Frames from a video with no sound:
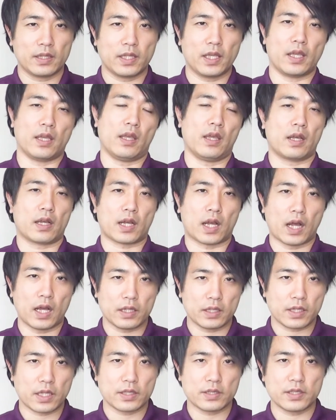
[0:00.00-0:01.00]
で、
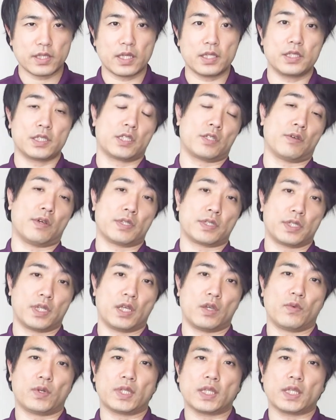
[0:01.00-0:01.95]
間欠断食はですね、